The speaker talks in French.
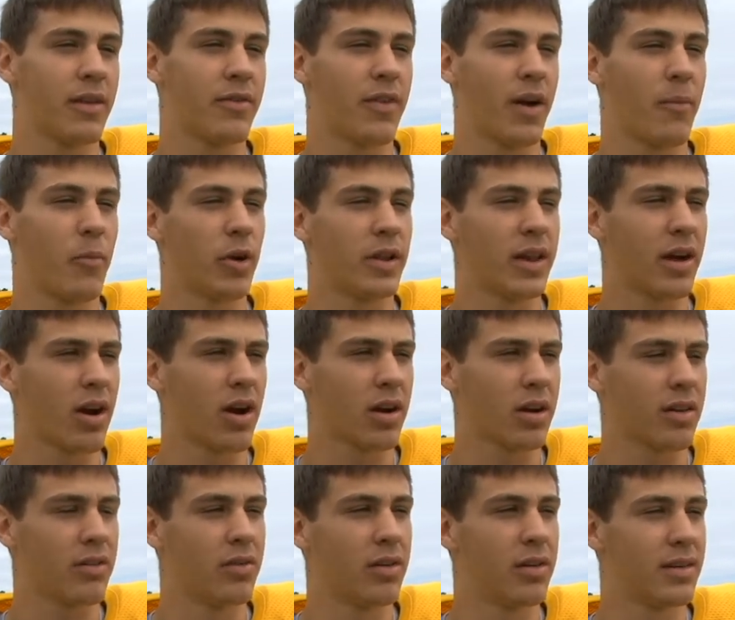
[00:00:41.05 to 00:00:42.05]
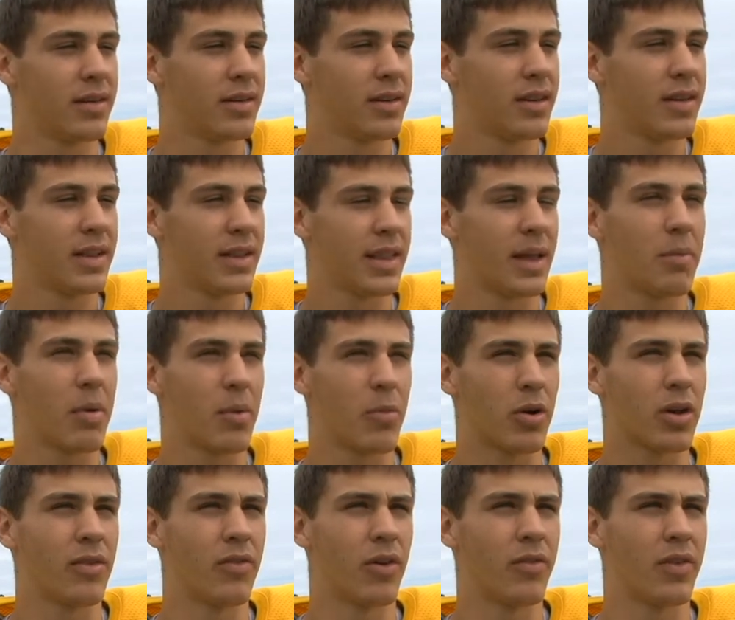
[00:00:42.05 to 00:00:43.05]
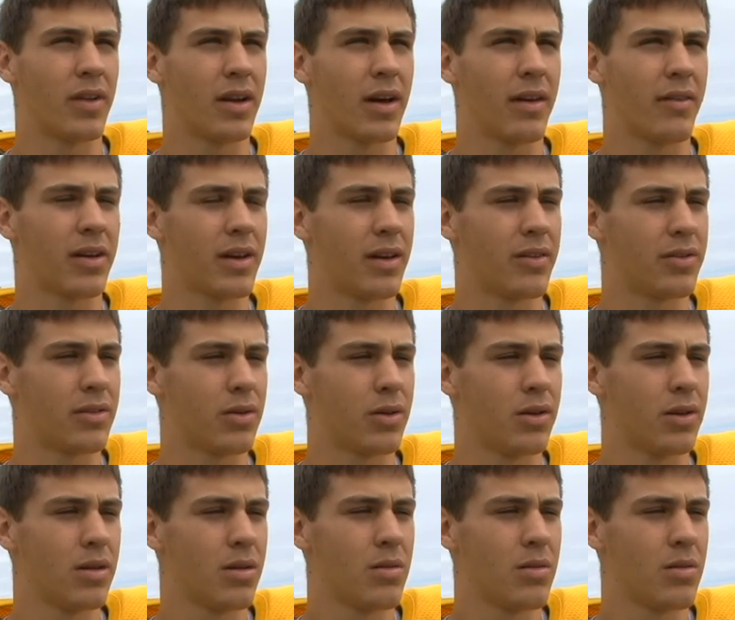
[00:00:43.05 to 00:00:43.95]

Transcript: faire moins d'erreurs, qui va, d'après moi, qui va finir avec la victoire.